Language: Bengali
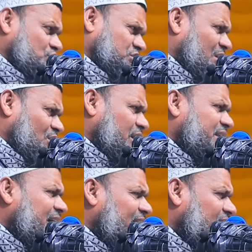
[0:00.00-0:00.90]
লজ্জা হয়
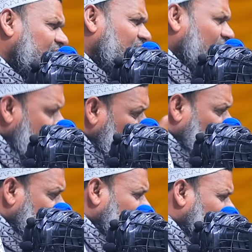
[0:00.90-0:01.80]
না আমার
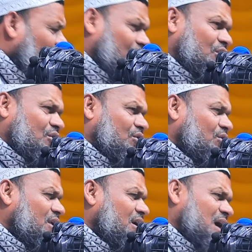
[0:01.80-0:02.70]
কথাটা নকল করো
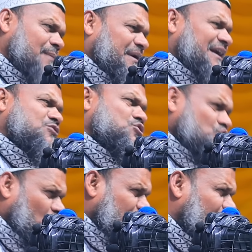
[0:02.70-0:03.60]
আপনার একটু
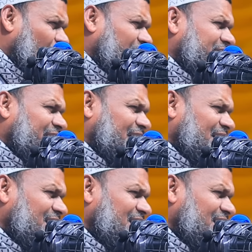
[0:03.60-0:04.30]
সরম হয় না